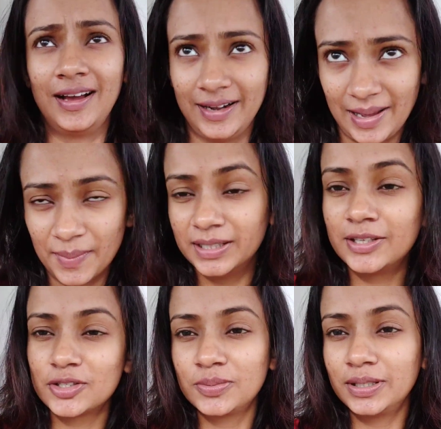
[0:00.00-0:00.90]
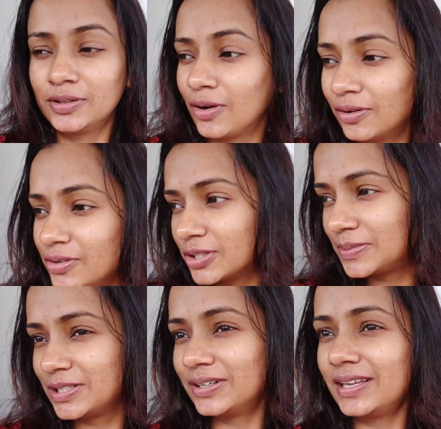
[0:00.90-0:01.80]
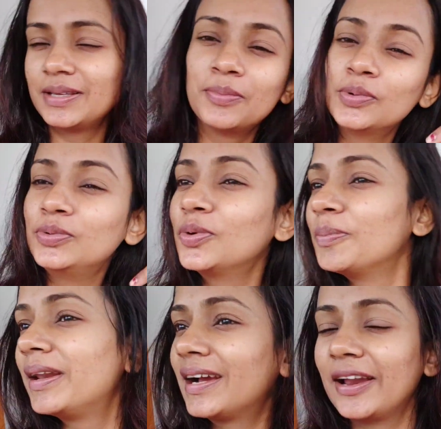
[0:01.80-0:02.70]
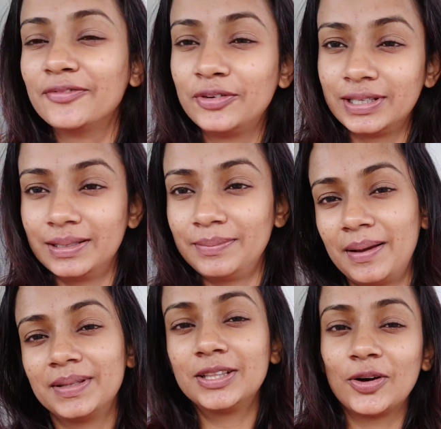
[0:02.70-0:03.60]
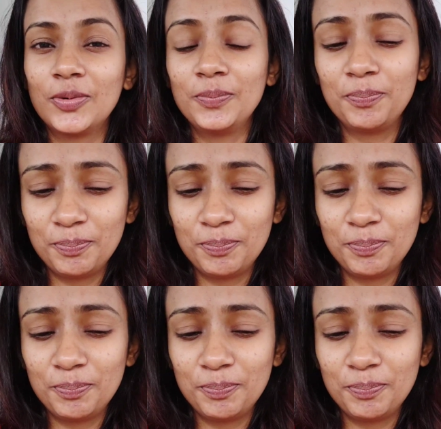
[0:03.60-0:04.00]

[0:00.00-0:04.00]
আর আমাদের সময় তো তখন ওইসব ছিল না যে বন্দুক মেরে কান ফুটিয়ে আমাদের তখন